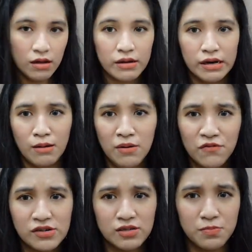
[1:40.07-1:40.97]
Grabe,
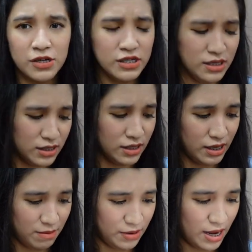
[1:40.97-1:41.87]
first purchase,
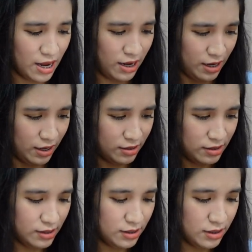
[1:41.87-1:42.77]
grabe na.
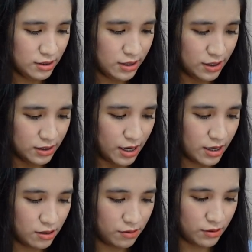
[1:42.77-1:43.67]

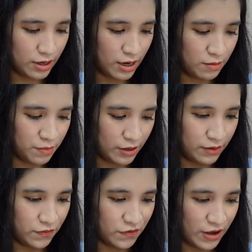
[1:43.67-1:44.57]

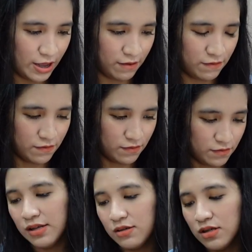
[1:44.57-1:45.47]
6809.5.
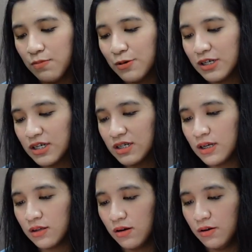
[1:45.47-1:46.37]
Dito sa purchase
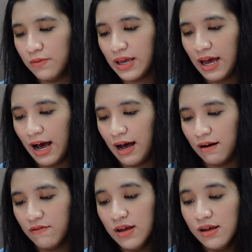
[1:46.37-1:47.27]
na to, we
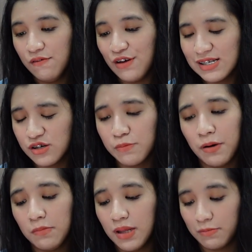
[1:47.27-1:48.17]
have Face
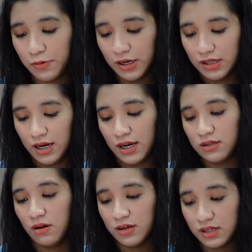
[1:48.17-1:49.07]
Republic
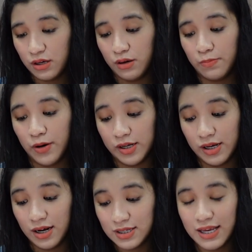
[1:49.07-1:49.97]
products, Oxycure
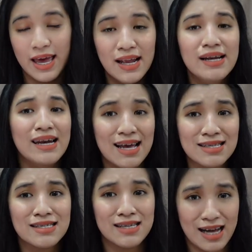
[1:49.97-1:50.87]
products, and
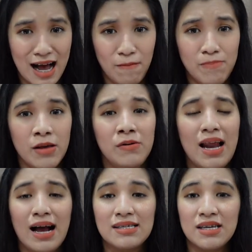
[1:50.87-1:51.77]
lens cap.
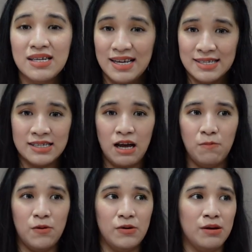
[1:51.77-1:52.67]
Nawala kasi yung lens
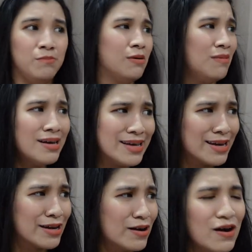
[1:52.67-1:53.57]
cap ko ng
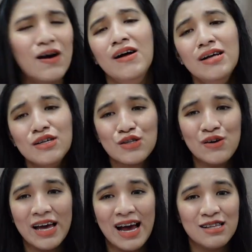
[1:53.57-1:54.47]
pamangkin ko, so
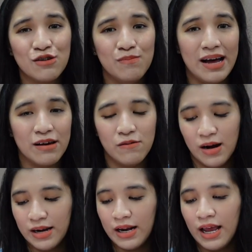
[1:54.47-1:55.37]
I had to buy one.